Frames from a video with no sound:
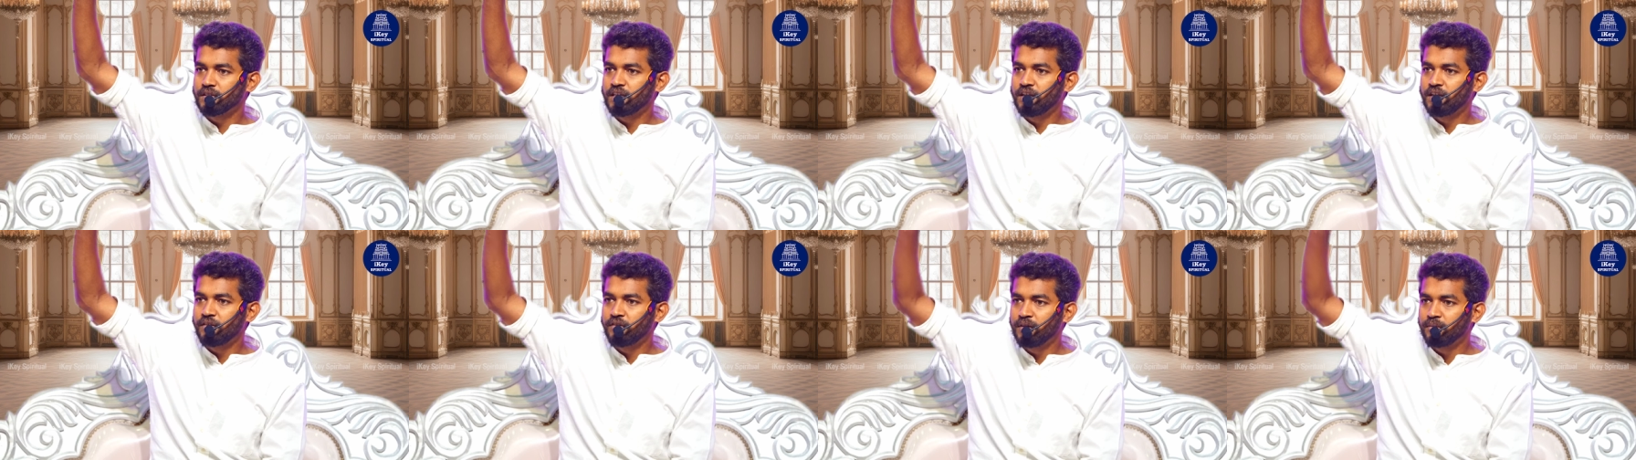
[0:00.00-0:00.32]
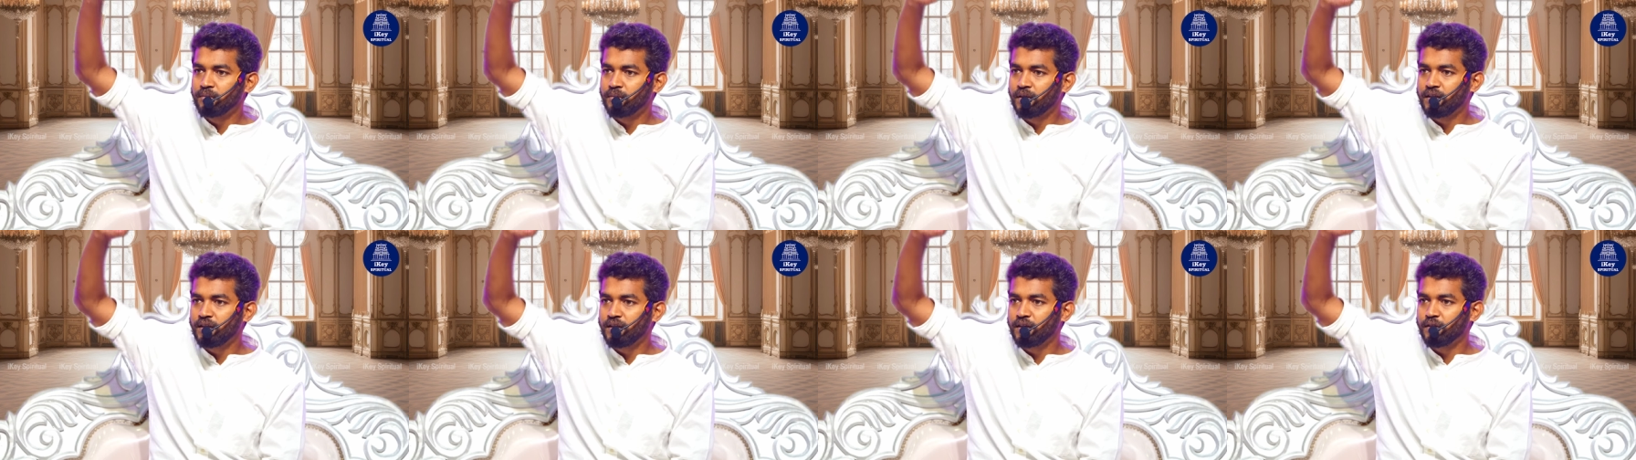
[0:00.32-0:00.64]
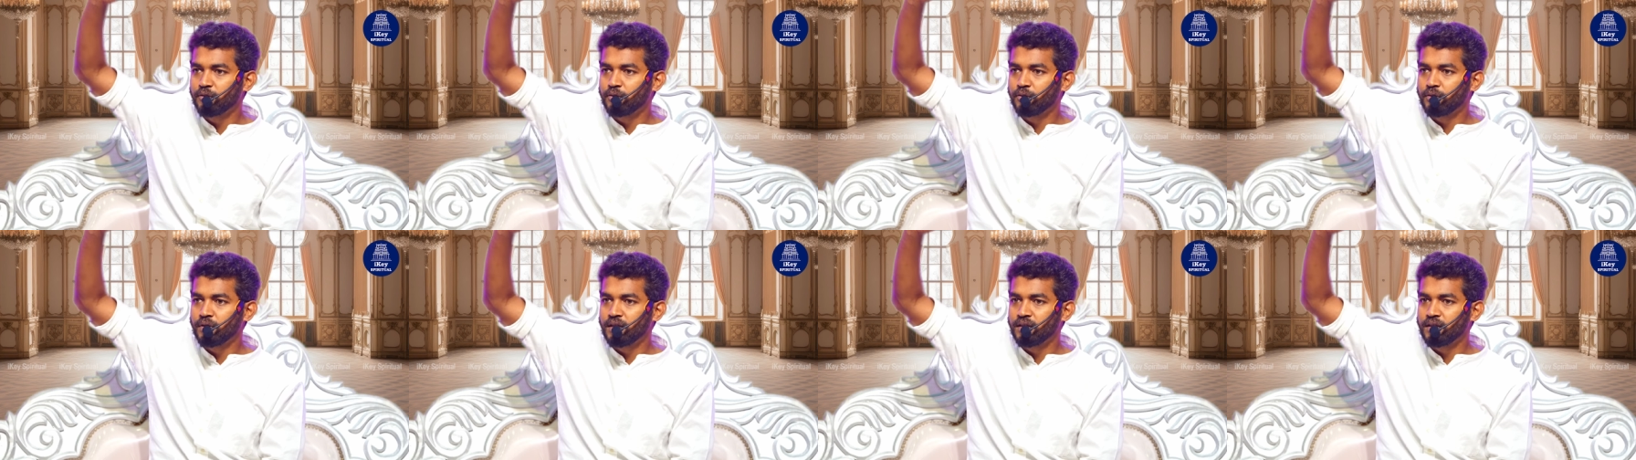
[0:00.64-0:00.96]
எவனையும் மதிக்க
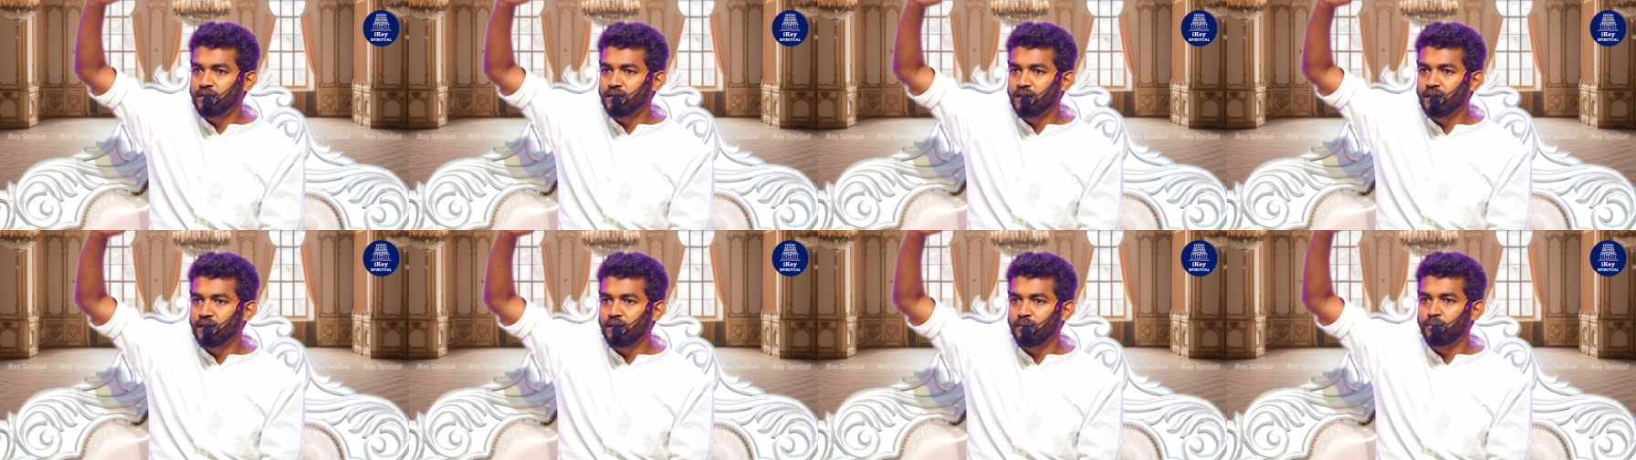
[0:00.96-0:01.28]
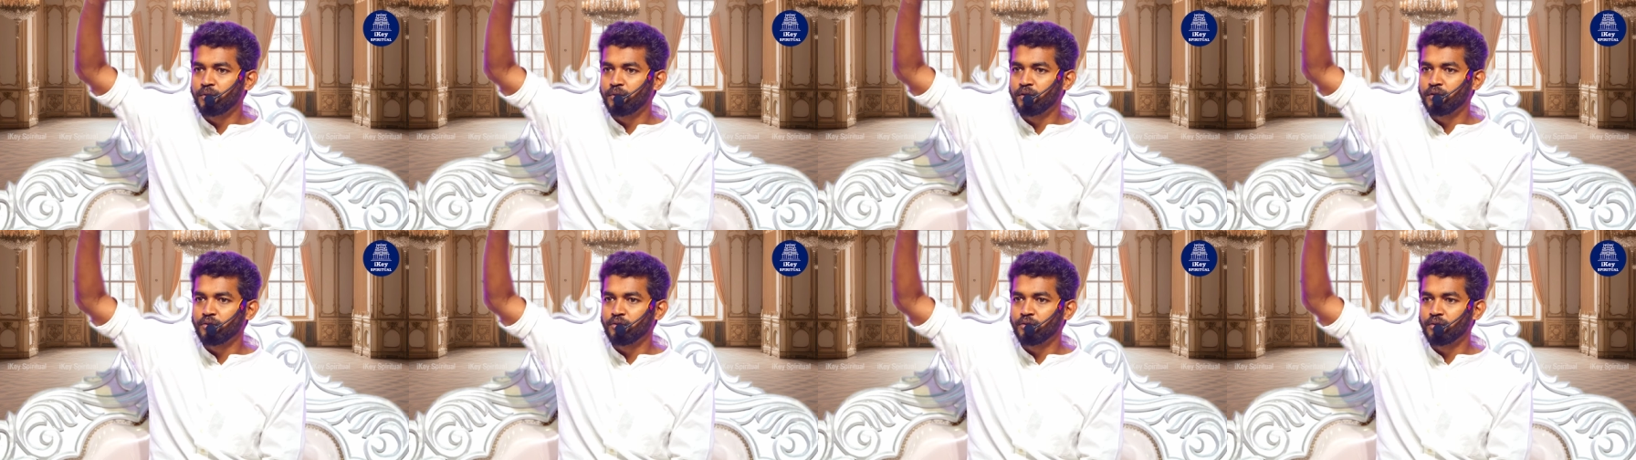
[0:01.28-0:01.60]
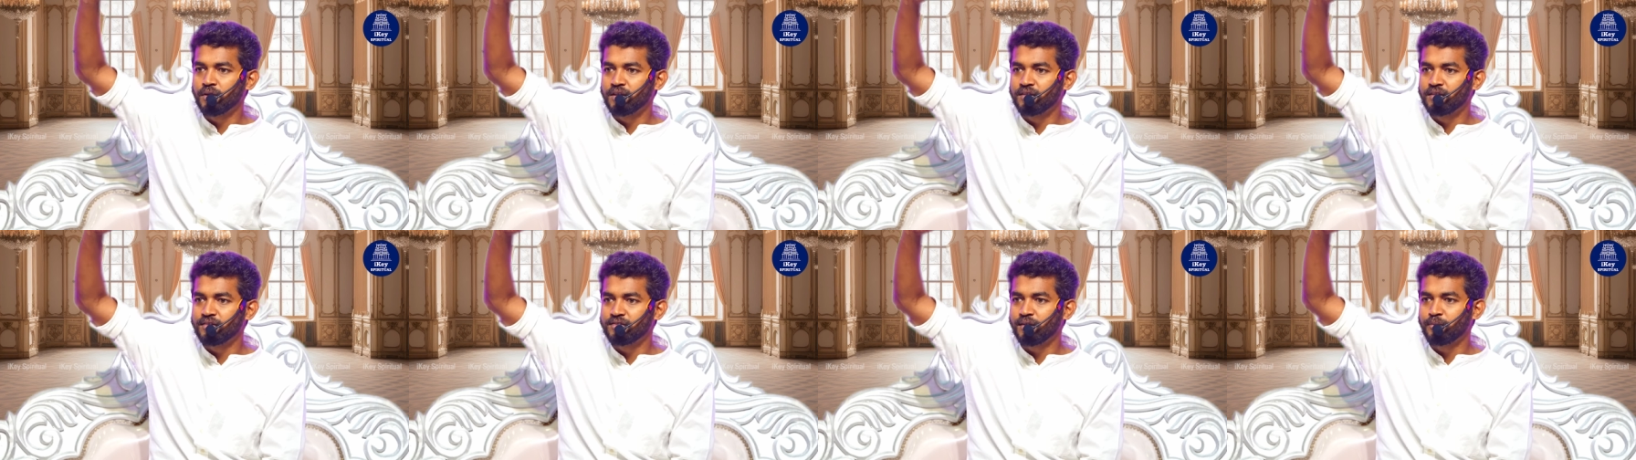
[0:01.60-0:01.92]
தோணாது ஹெல்ப் பண்ண
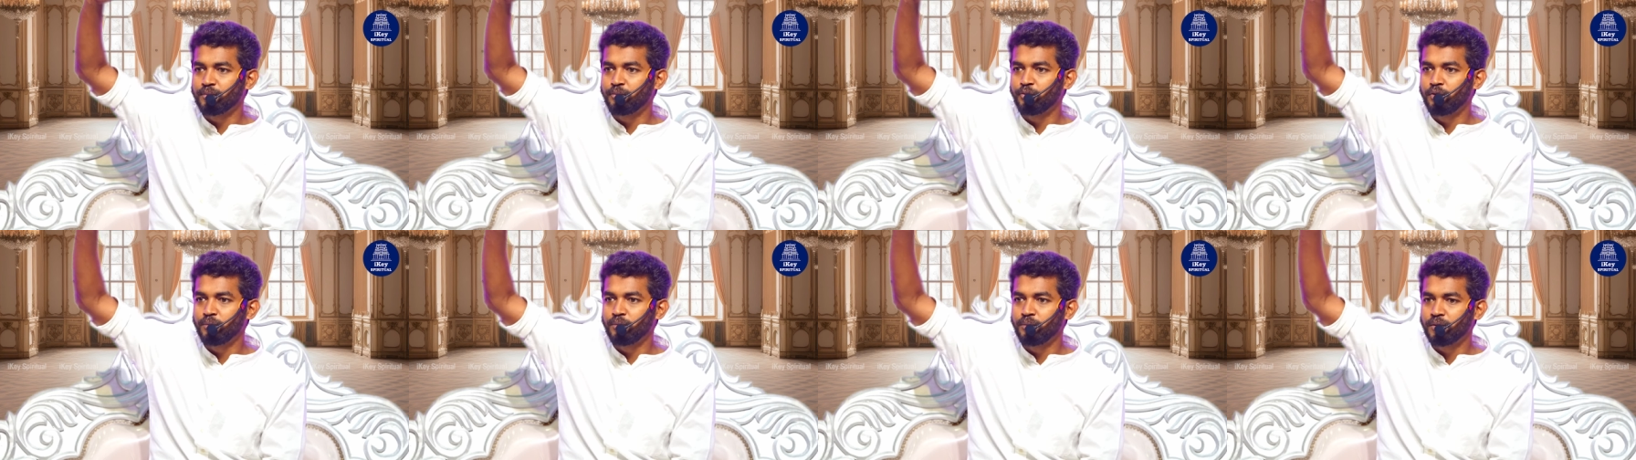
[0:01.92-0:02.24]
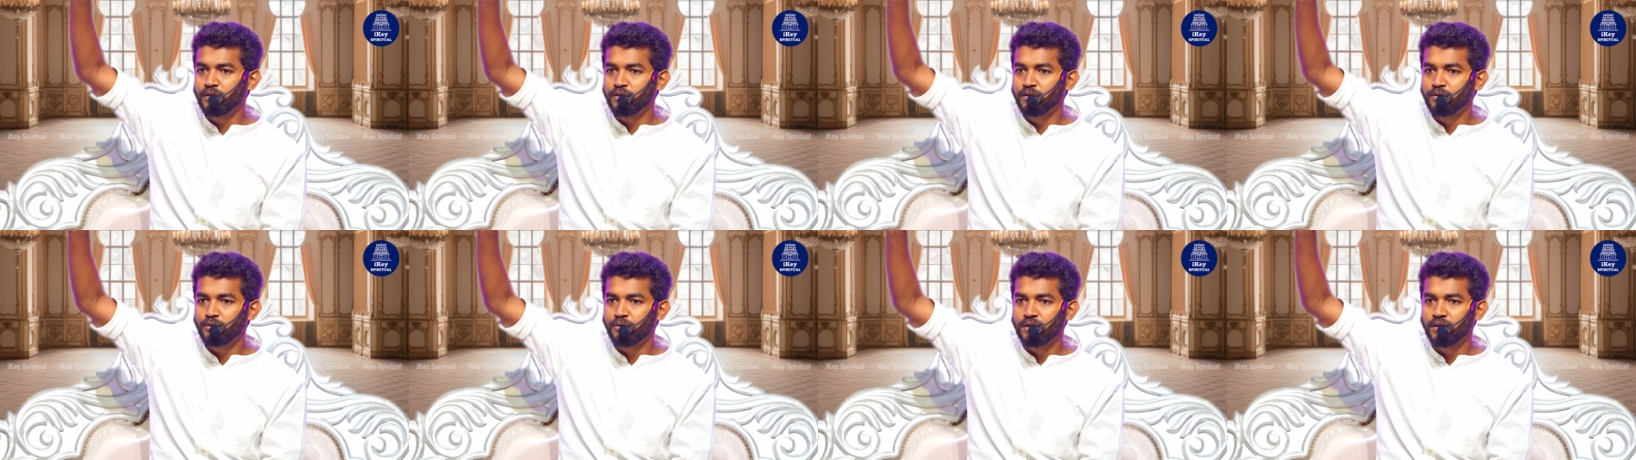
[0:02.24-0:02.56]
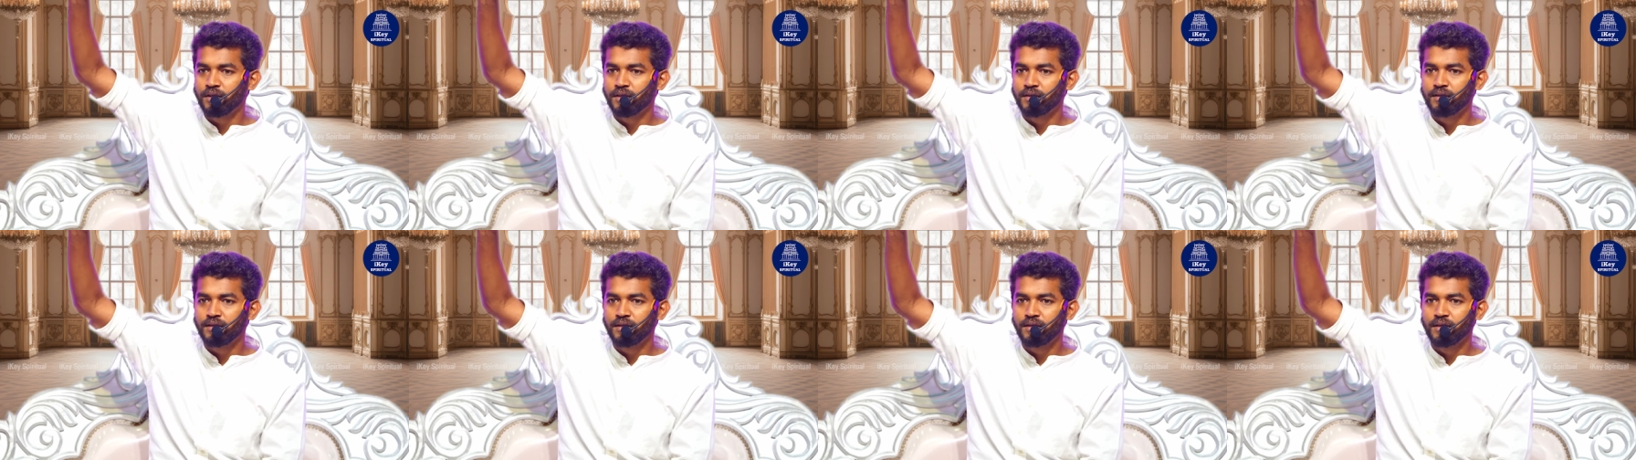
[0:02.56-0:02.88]
தோணாது சப்போர்ட் பண்ண
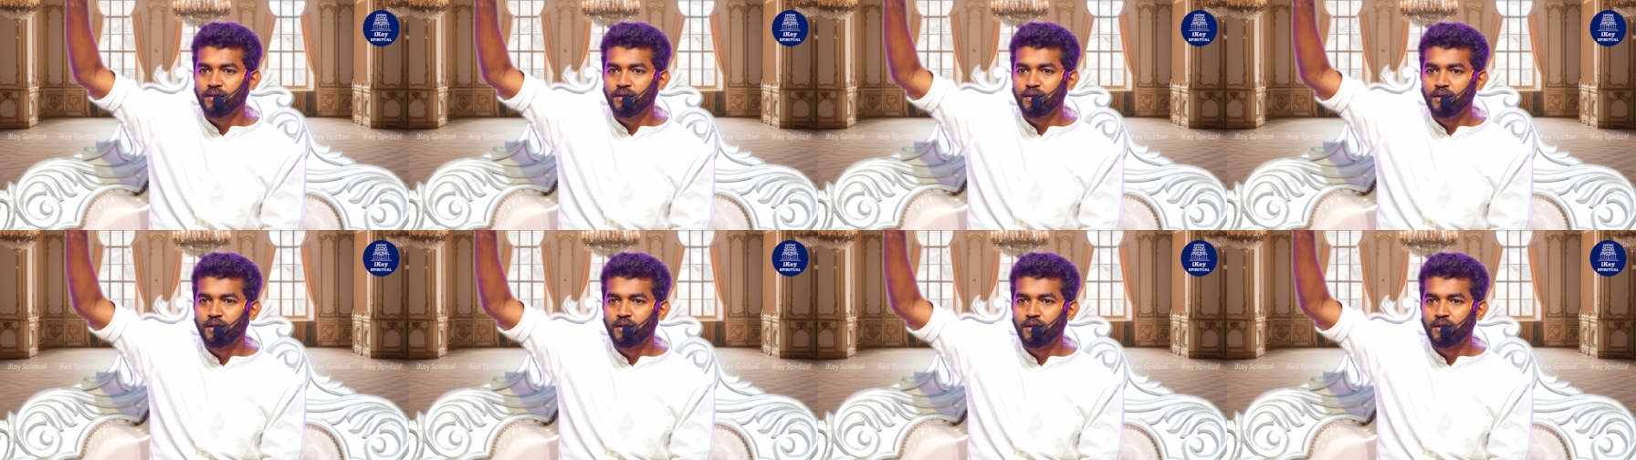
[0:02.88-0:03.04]
தோணாது